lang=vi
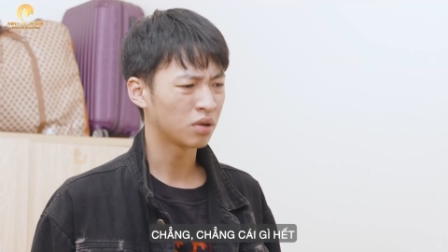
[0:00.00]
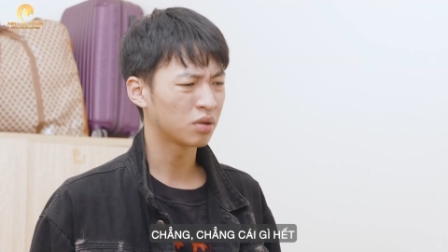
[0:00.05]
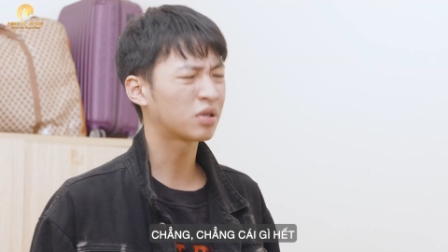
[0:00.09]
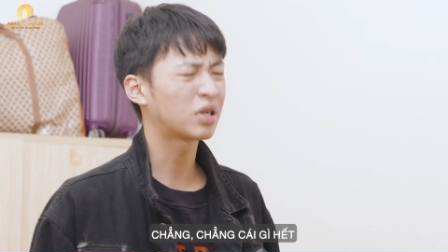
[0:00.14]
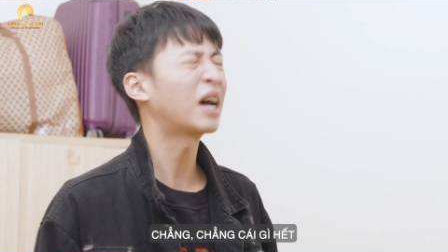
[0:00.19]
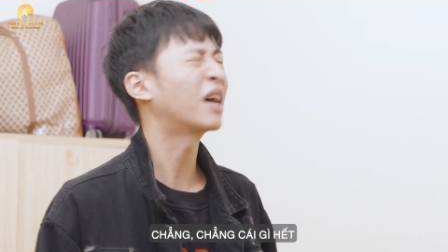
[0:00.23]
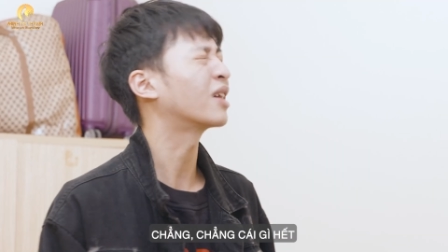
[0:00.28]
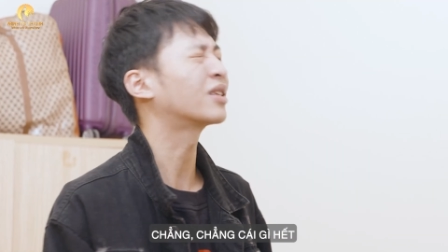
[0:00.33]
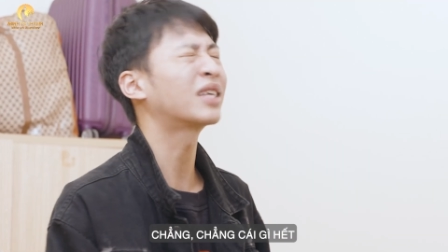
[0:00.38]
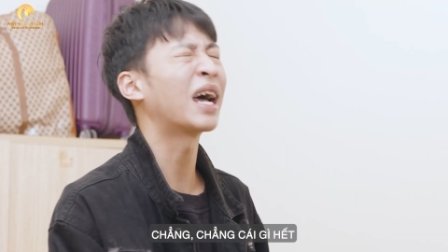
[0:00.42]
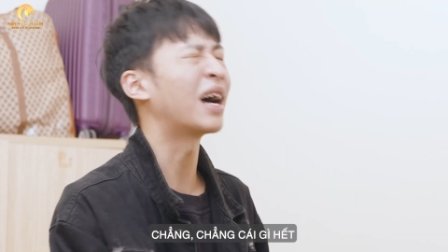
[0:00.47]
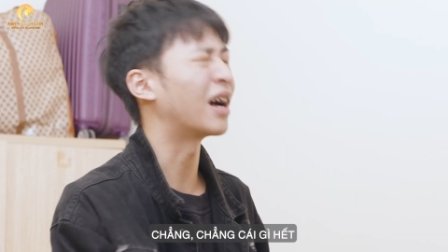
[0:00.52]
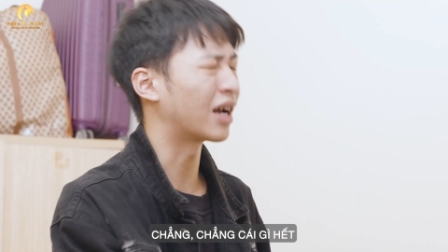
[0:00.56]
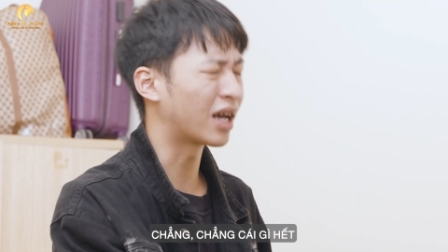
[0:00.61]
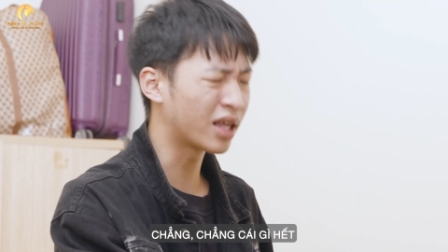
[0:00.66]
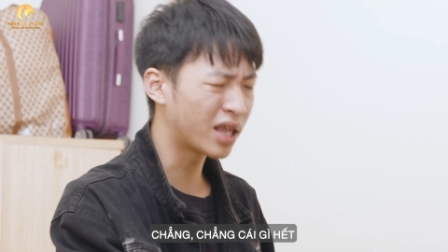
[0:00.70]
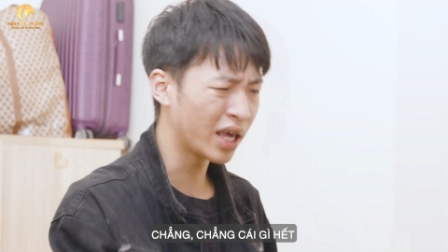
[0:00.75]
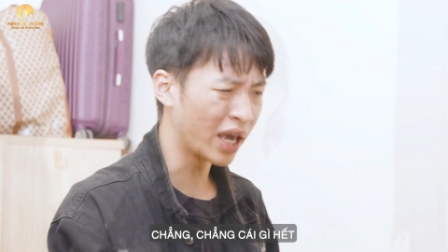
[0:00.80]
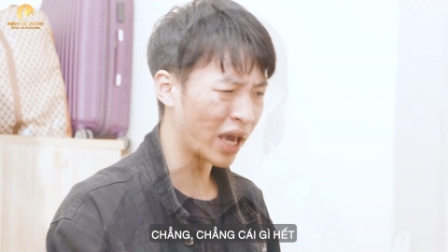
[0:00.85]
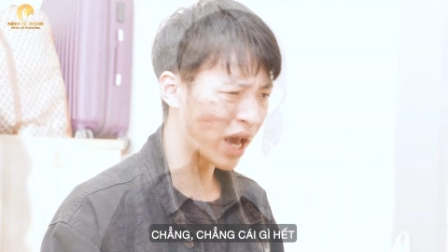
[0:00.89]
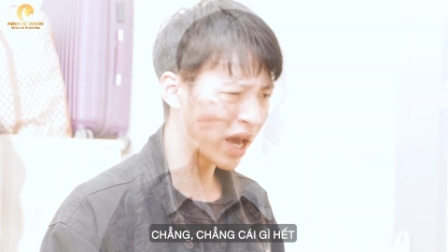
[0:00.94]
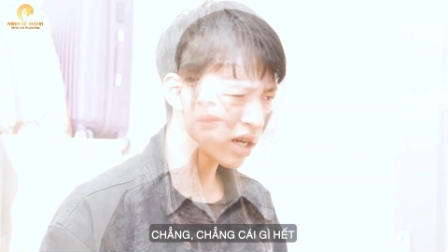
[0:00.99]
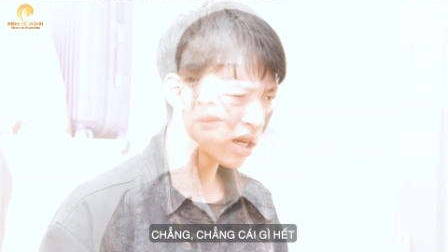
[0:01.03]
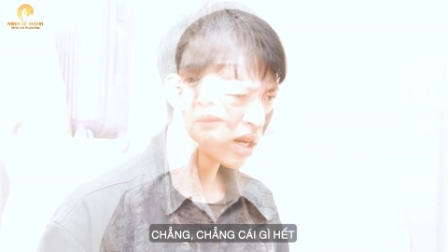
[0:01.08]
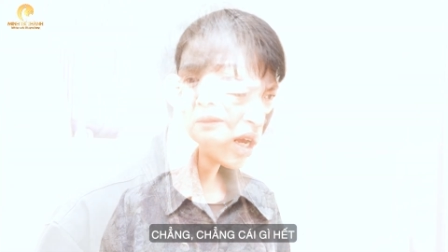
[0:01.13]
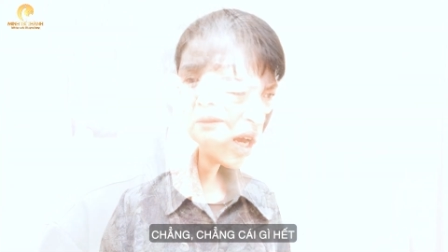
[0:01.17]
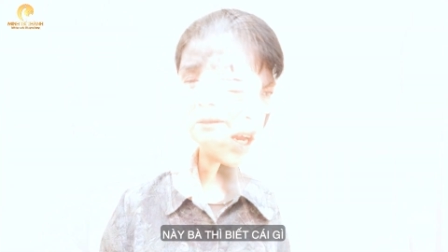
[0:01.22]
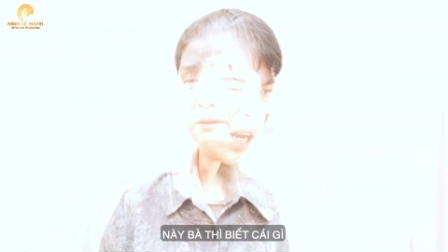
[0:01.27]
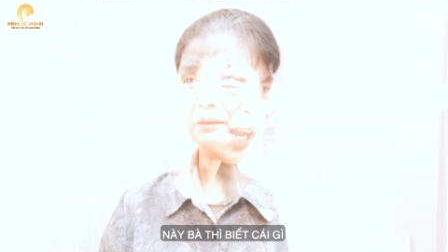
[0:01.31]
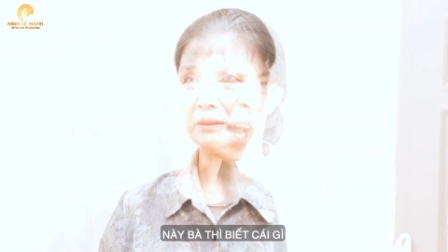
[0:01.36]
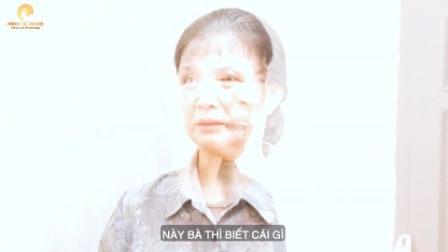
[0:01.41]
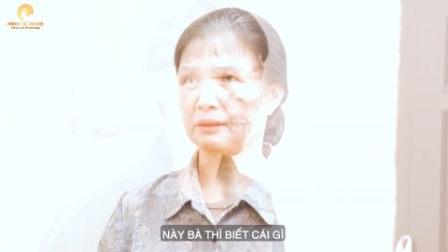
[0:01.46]
chồng mình giống như
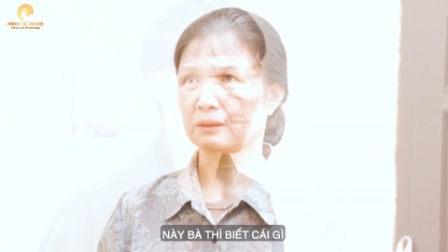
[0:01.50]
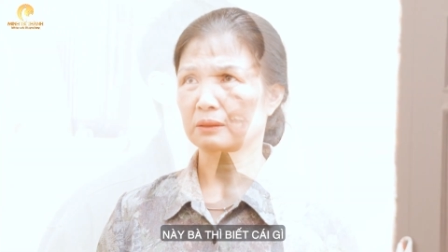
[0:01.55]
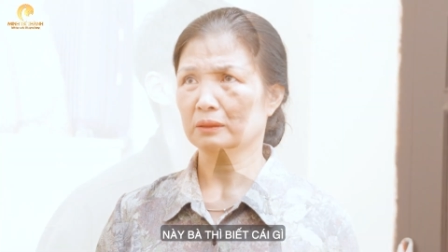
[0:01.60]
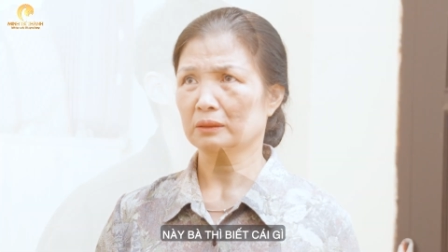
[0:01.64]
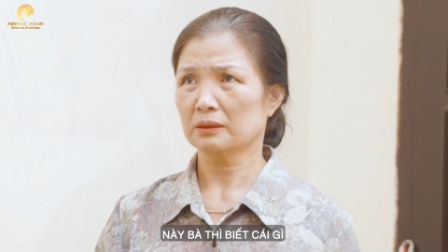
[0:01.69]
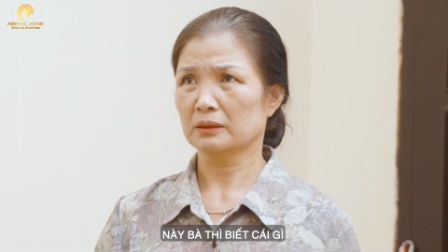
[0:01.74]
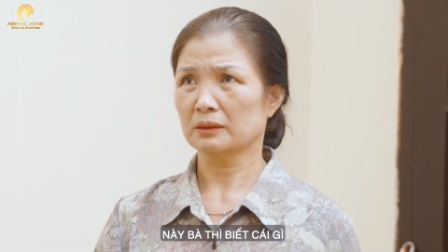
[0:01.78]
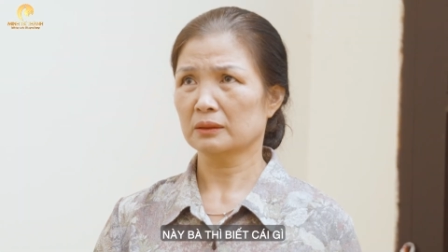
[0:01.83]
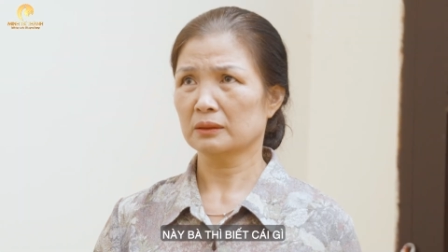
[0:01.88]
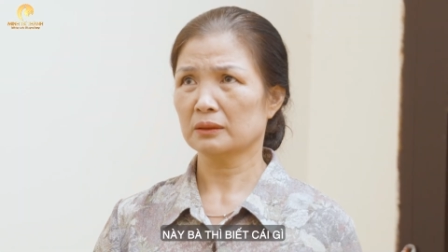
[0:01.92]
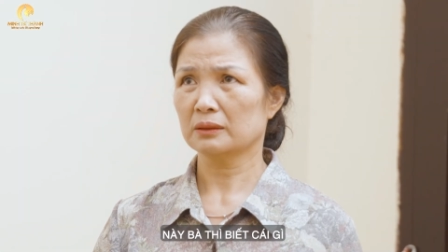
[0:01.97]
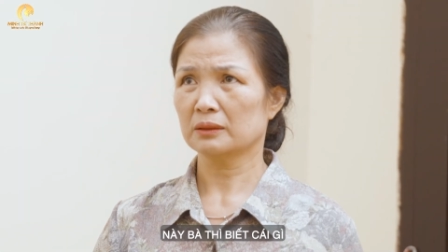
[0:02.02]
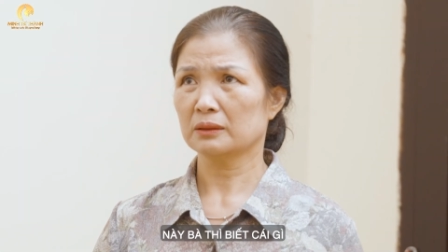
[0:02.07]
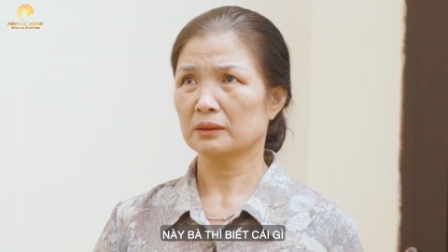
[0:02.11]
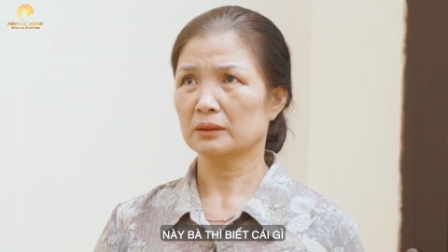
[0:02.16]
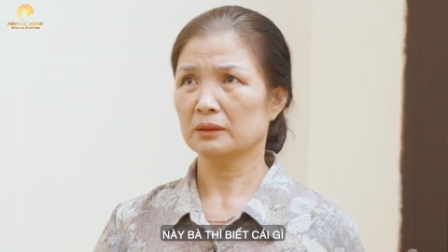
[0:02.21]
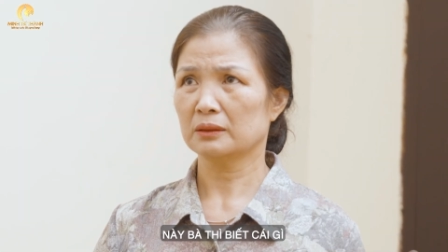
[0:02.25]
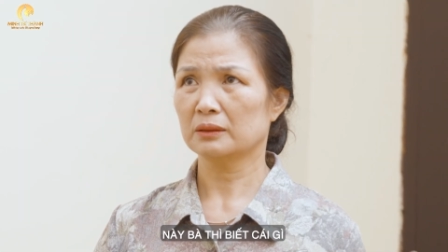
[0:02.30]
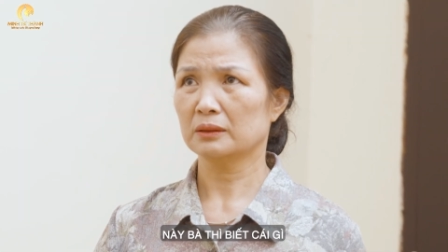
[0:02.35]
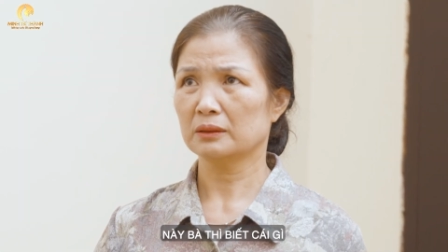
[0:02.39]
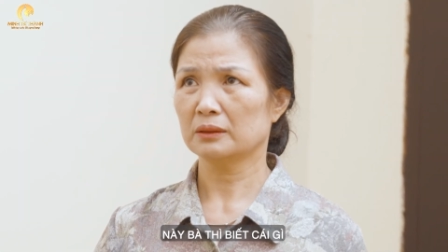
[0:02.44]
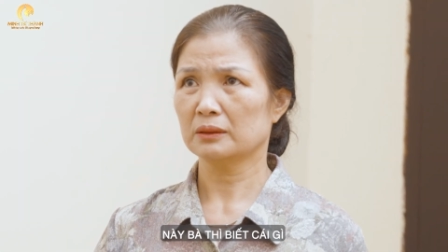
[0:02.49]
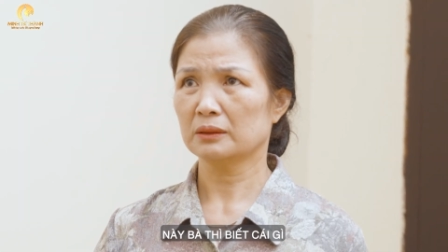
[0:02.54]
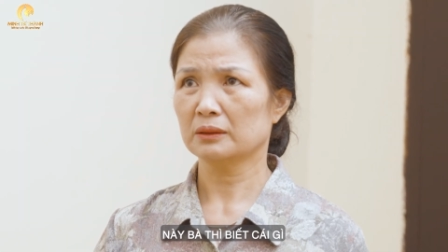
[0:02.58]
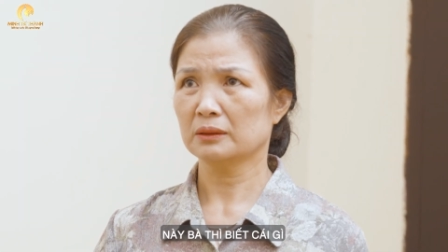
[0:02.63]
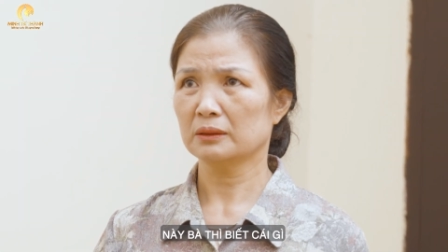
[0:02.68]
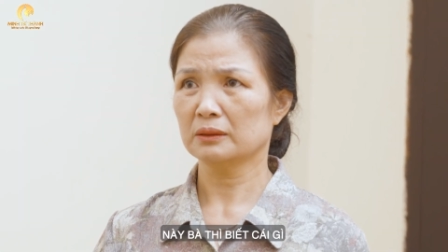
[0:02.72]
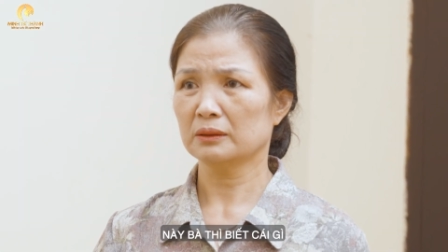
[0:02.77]
mẹ mình cảm giảm bố mình mình